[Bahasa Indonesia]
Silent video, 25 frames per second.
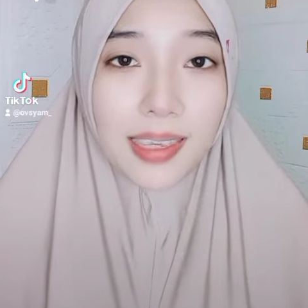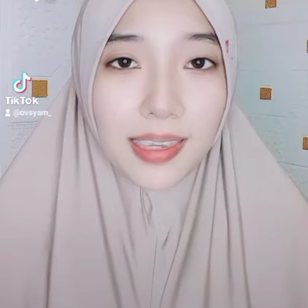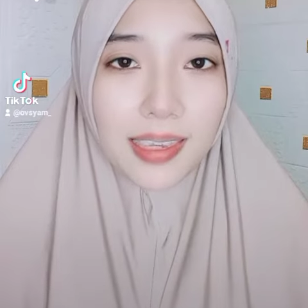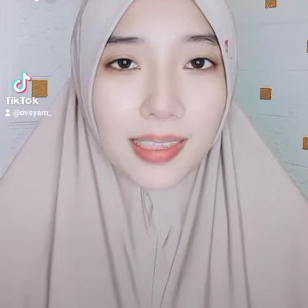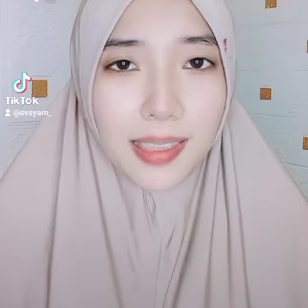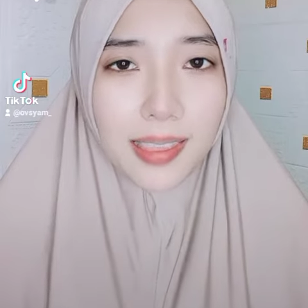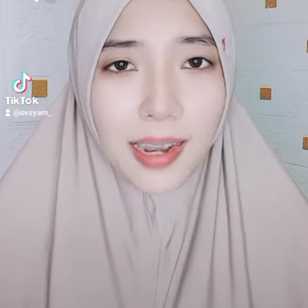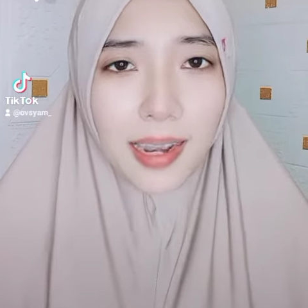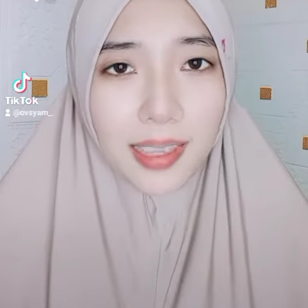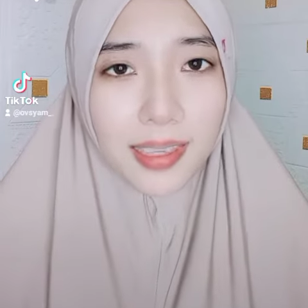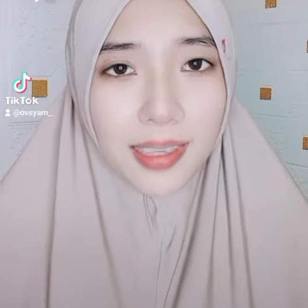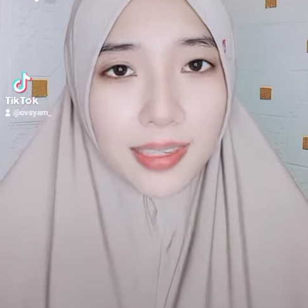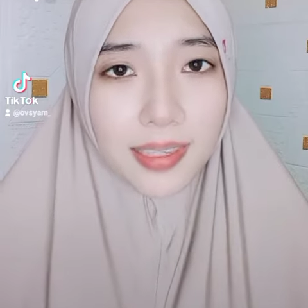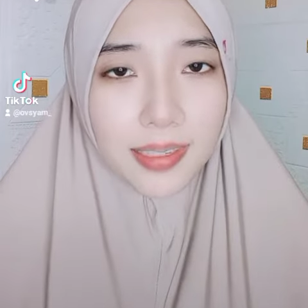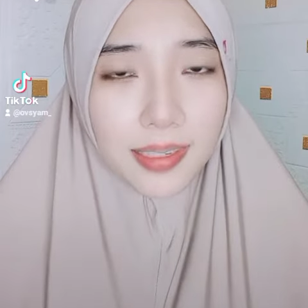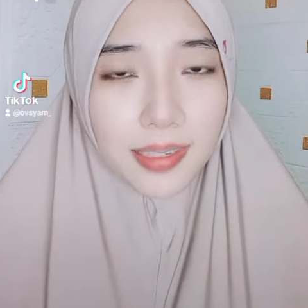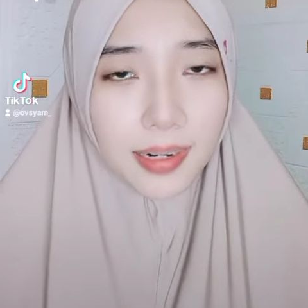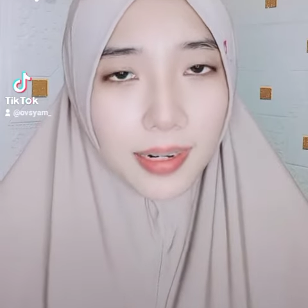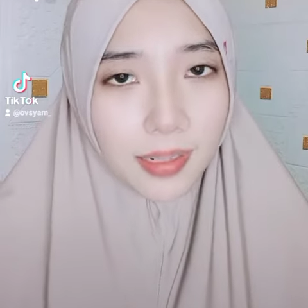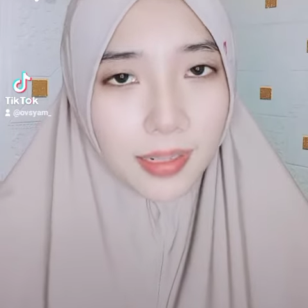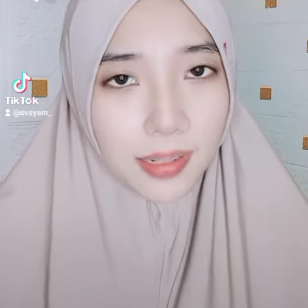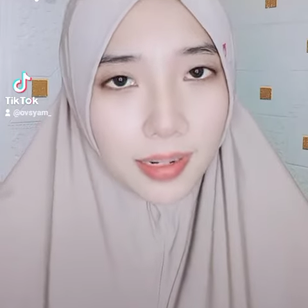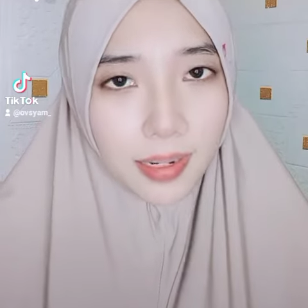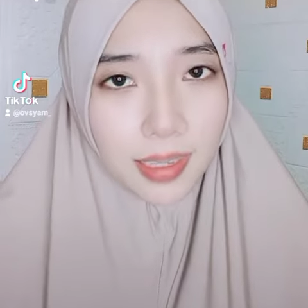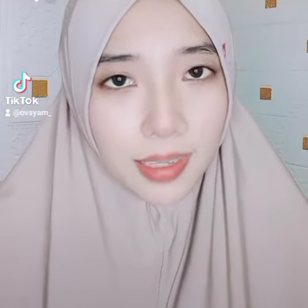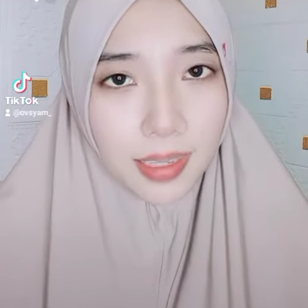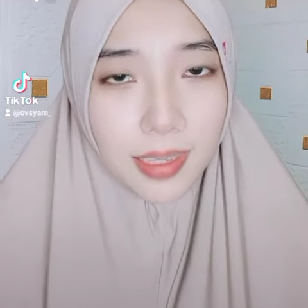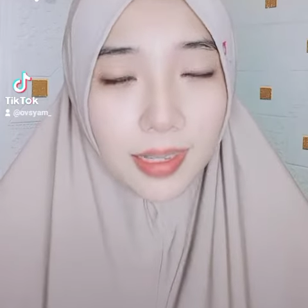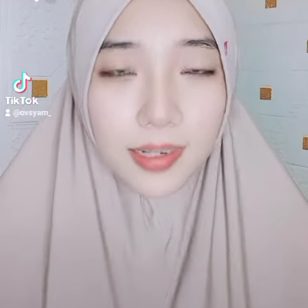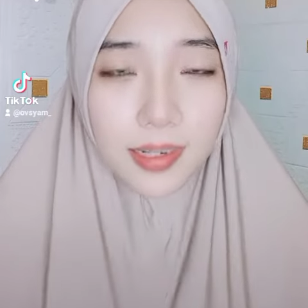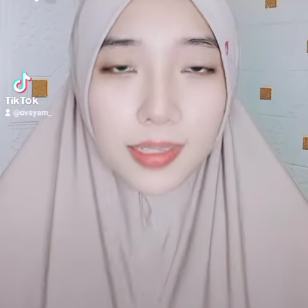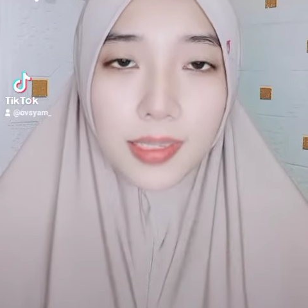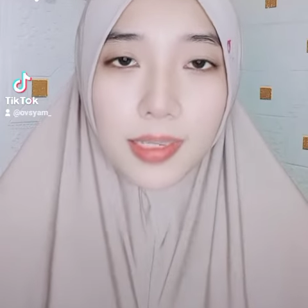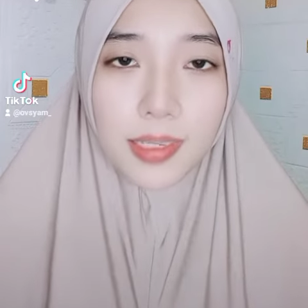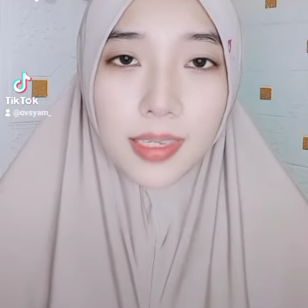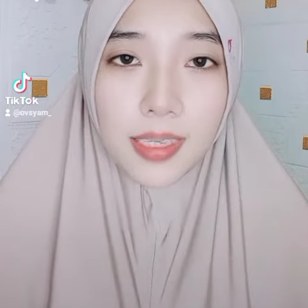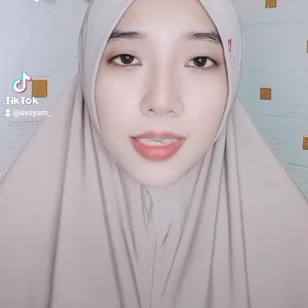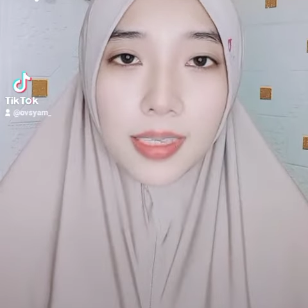kita lagi seret nih
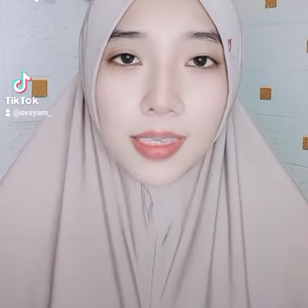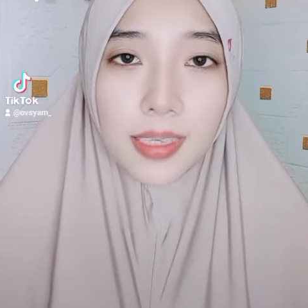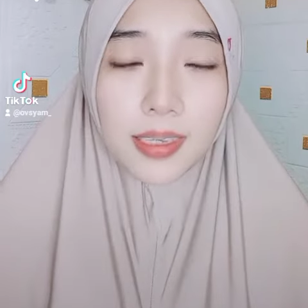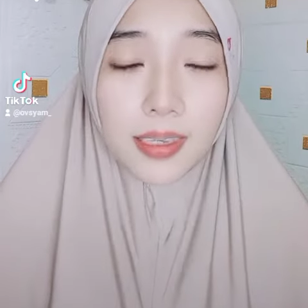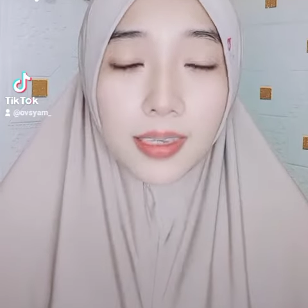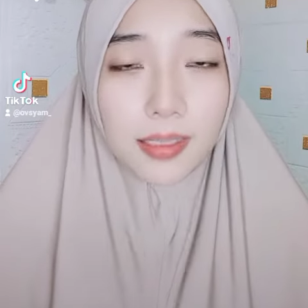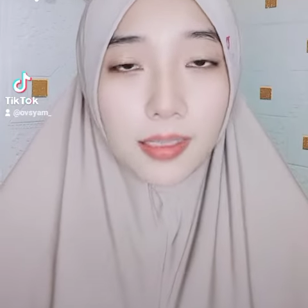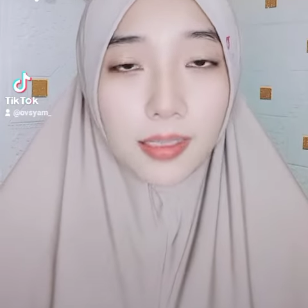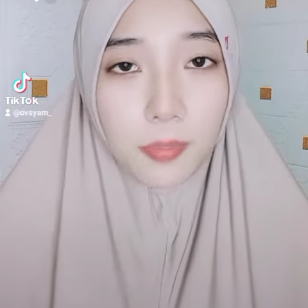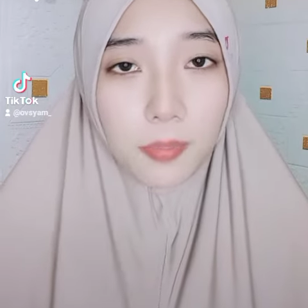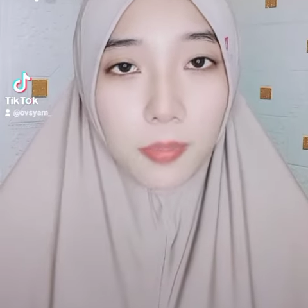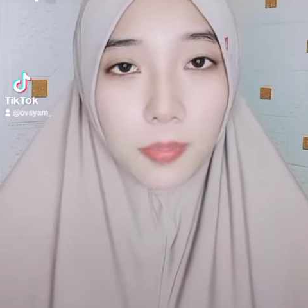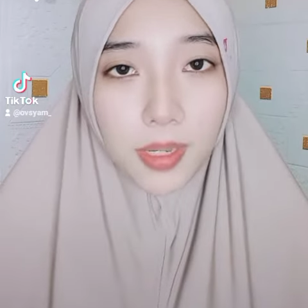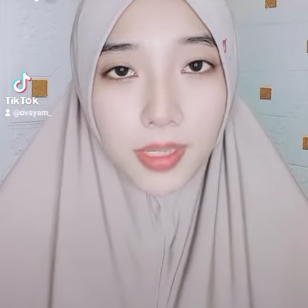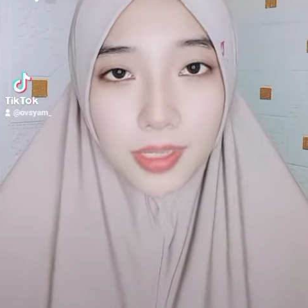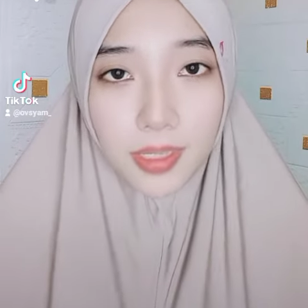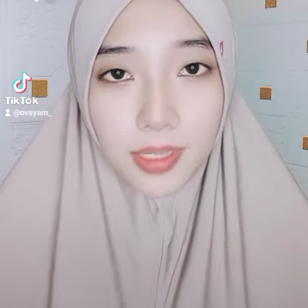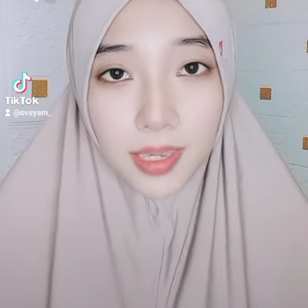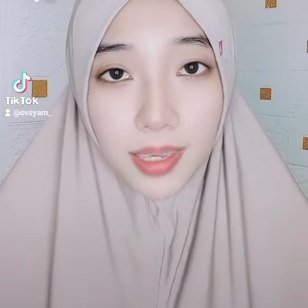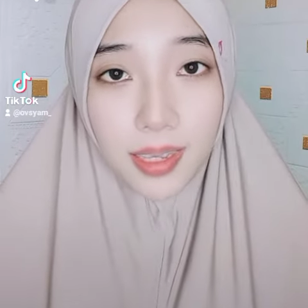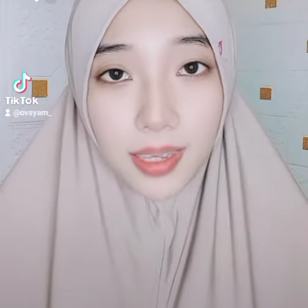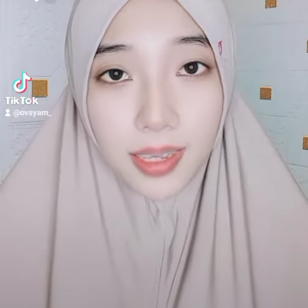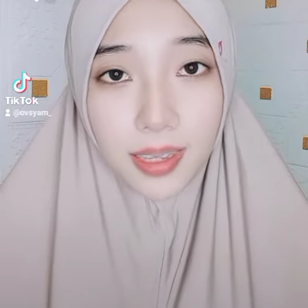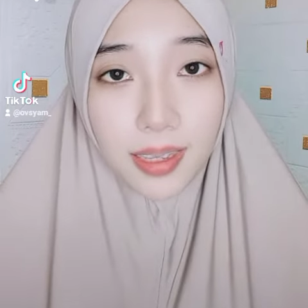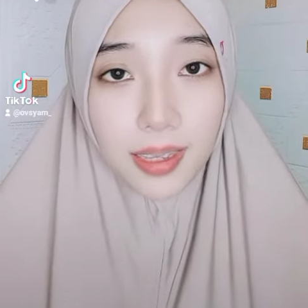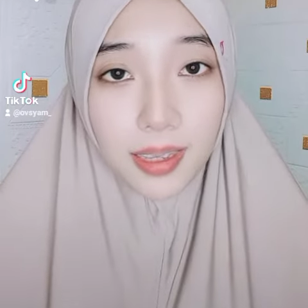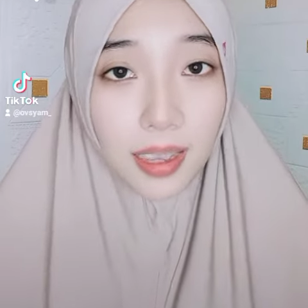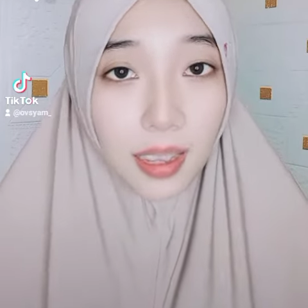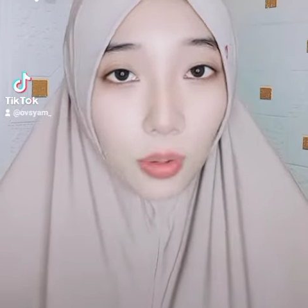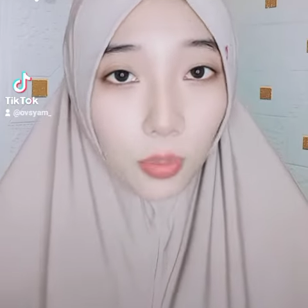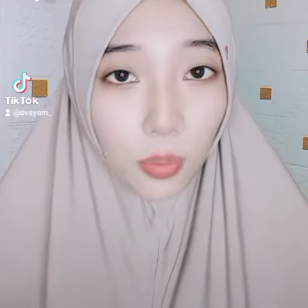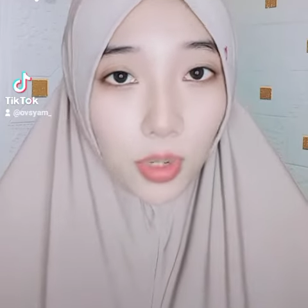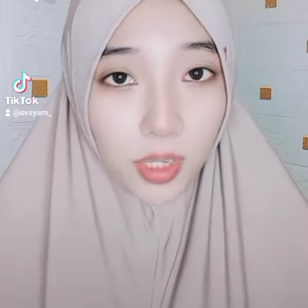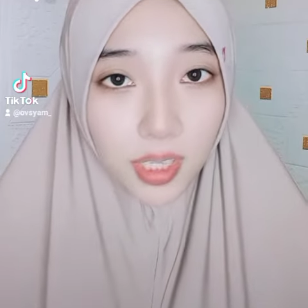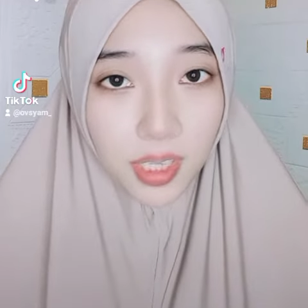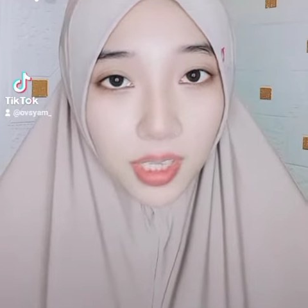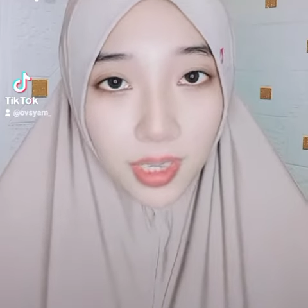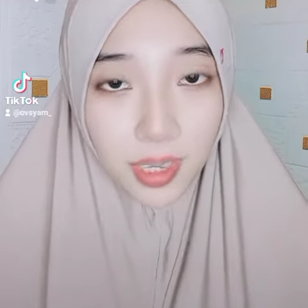rezekinya, kita baca
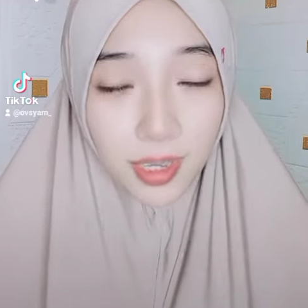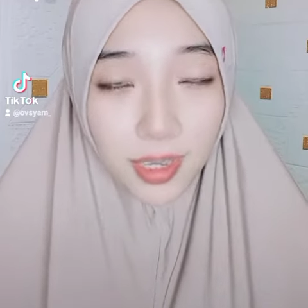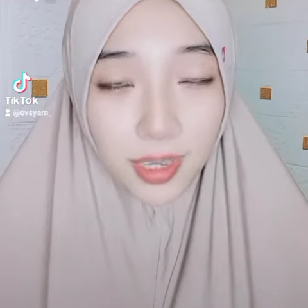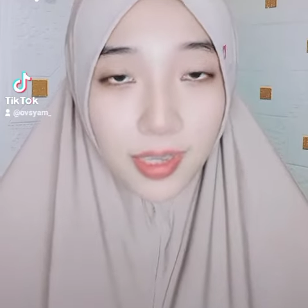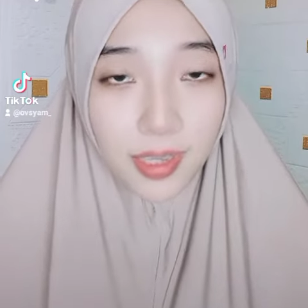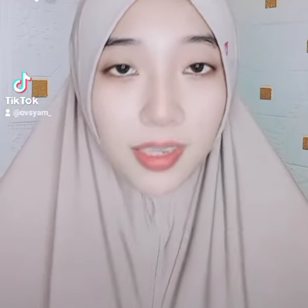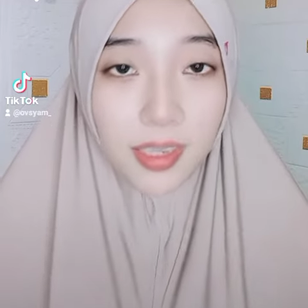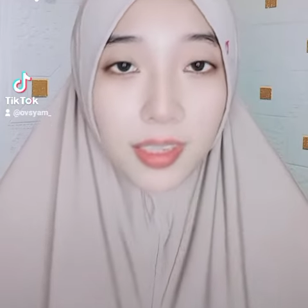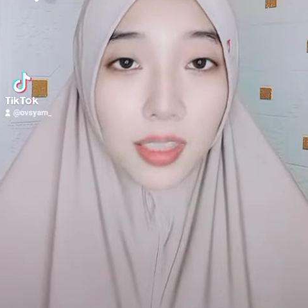Al-Waqiah.